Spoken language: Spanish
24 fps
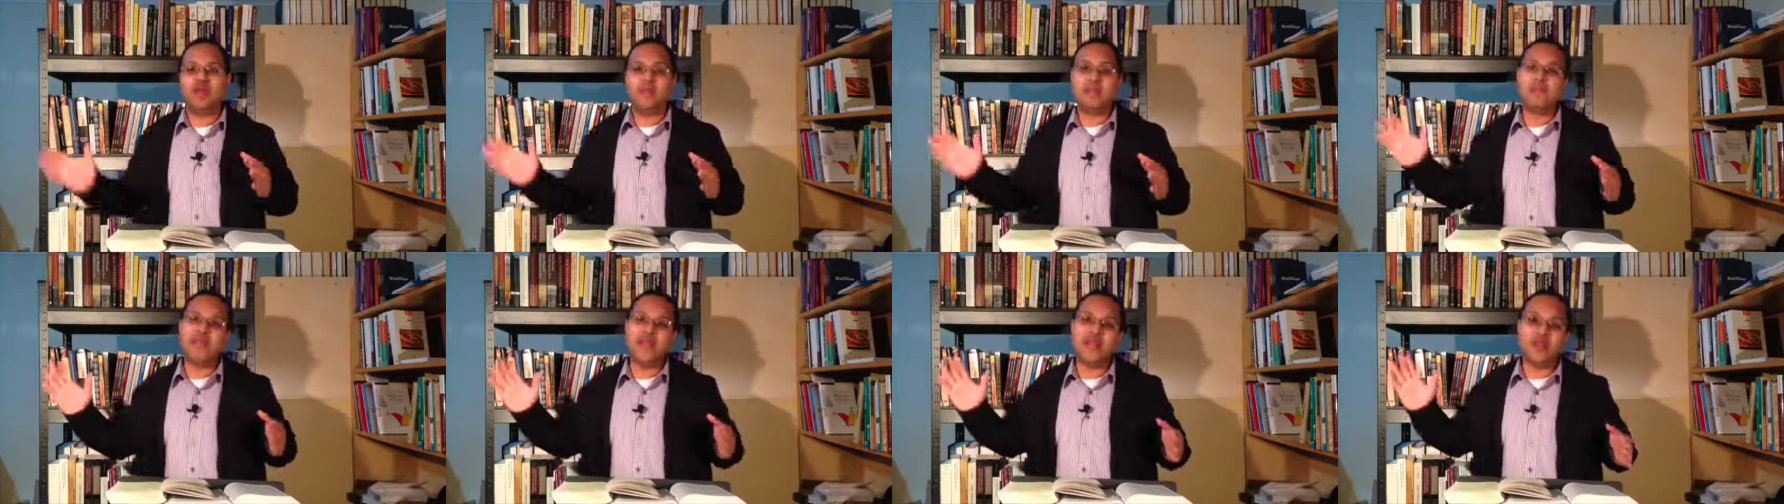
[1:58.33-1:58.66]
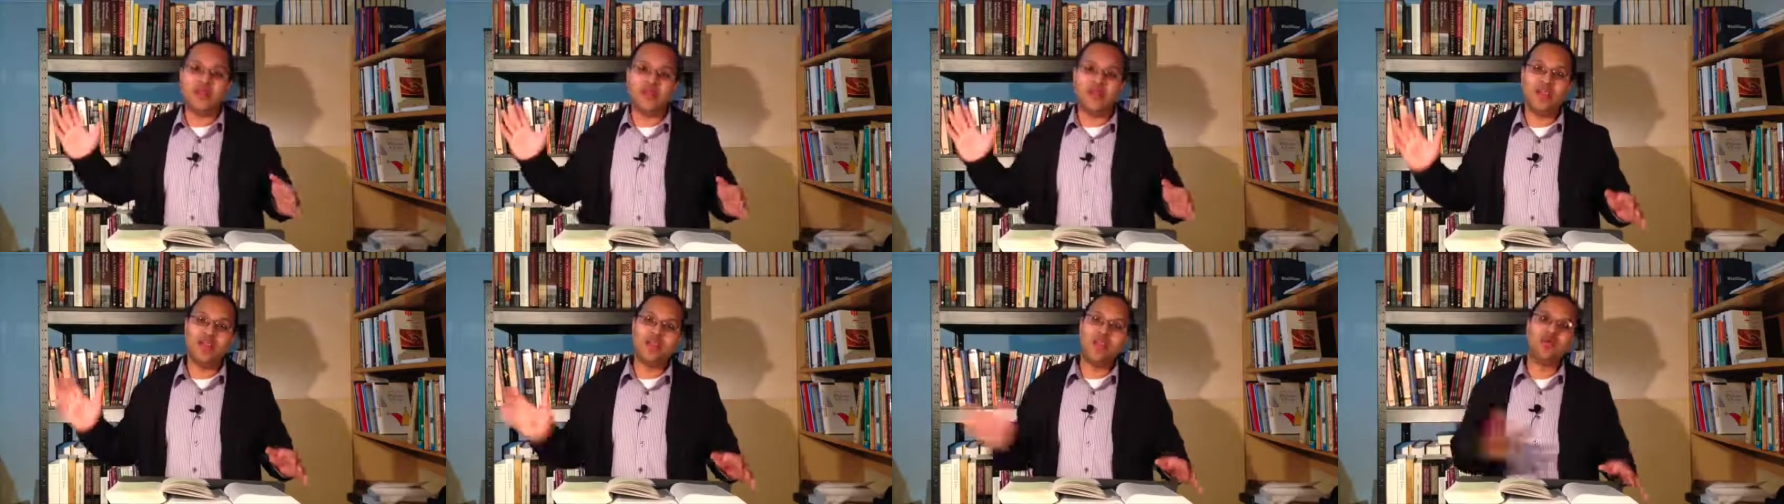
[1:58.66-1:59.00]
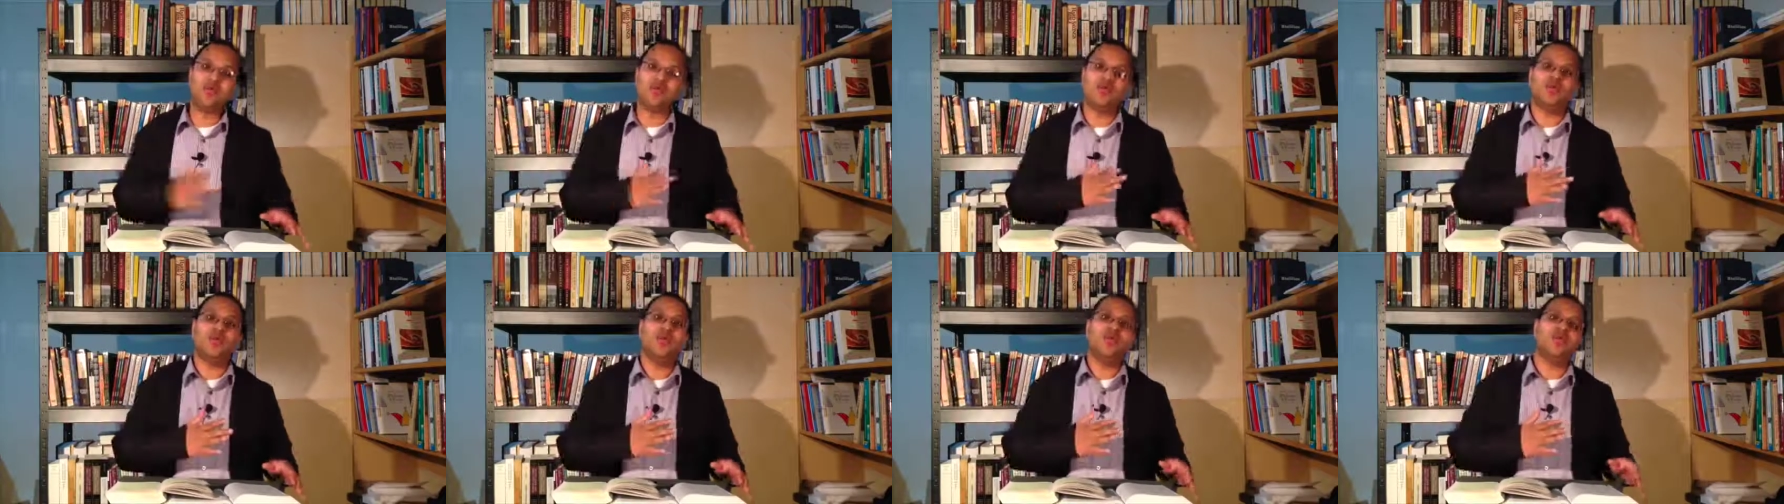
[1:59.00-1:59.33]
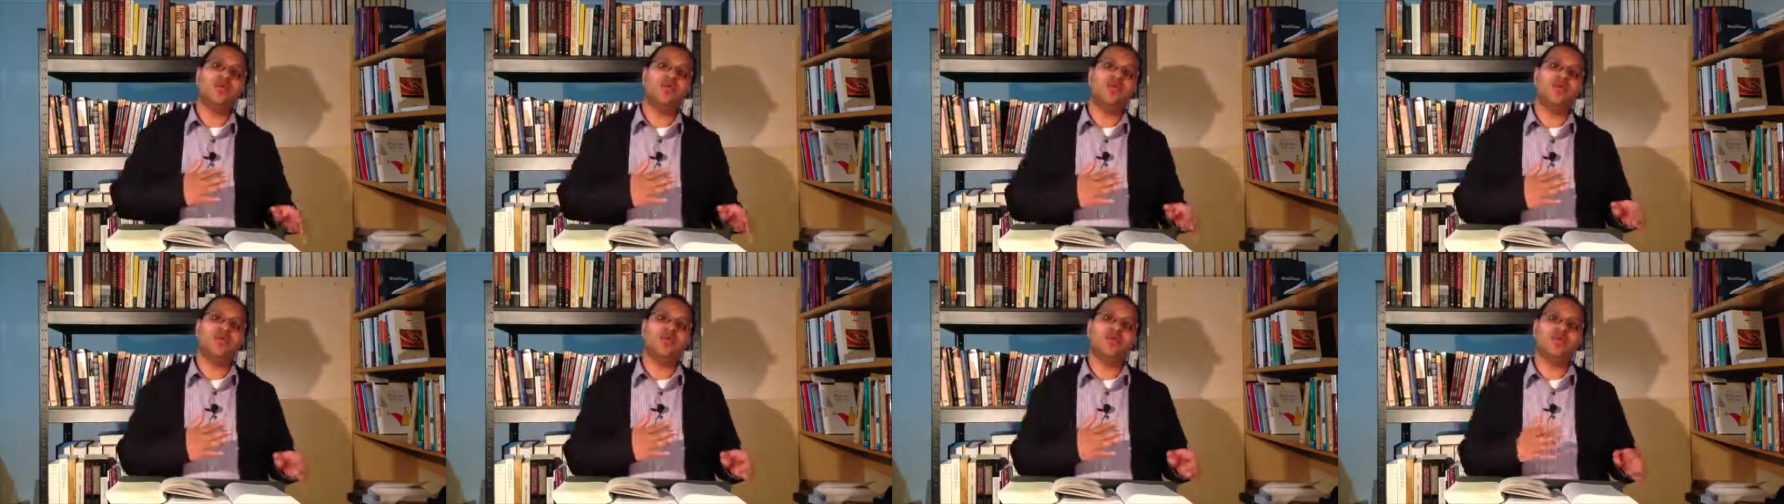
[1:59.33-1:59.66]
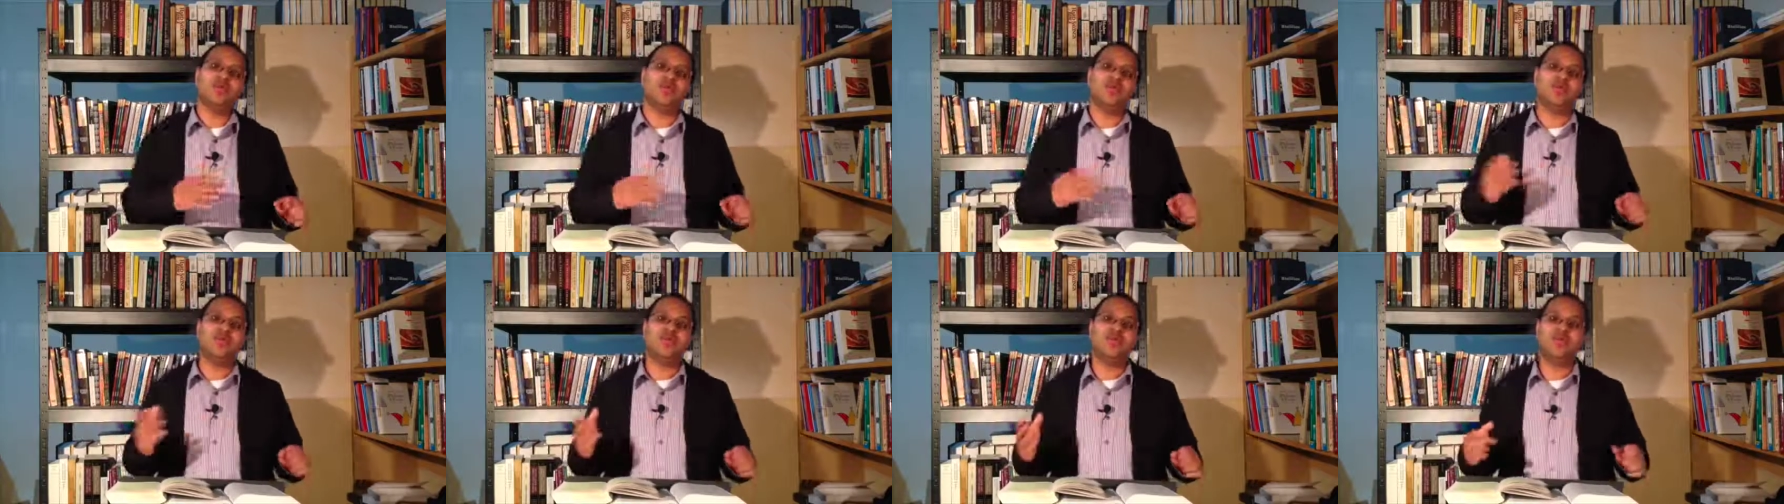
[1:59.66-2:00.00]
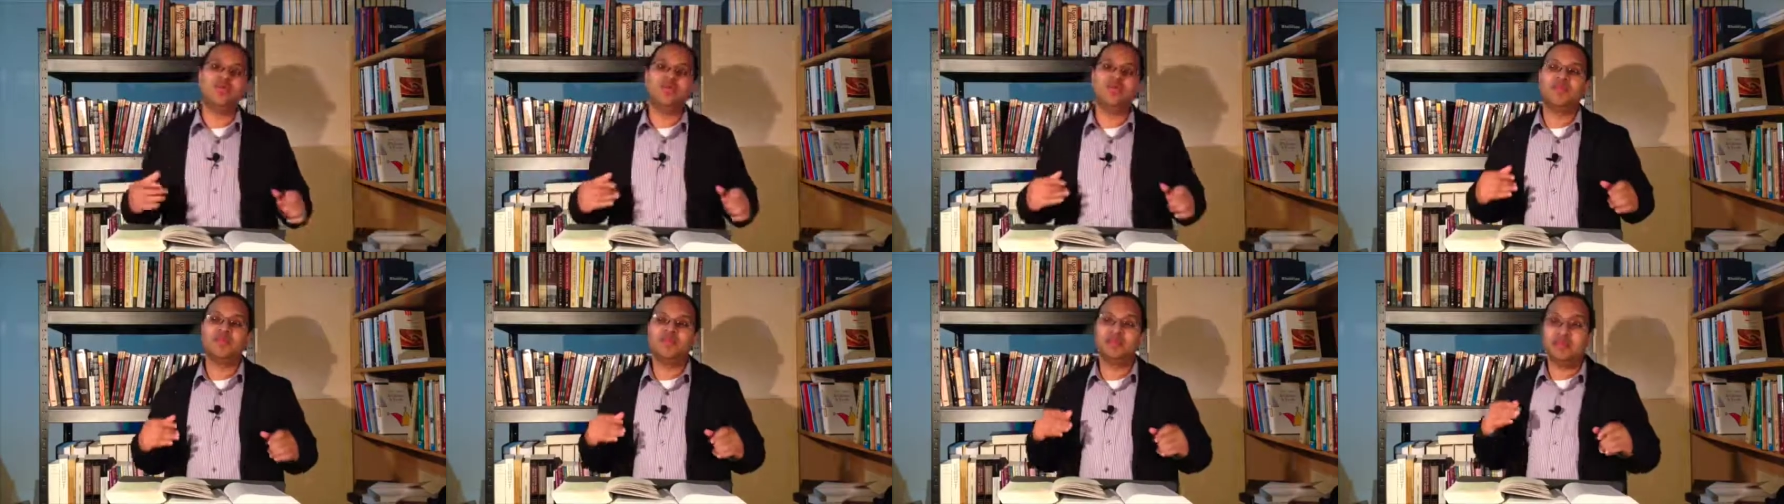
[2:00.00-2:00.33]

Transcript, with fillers: me lo leo todo el libro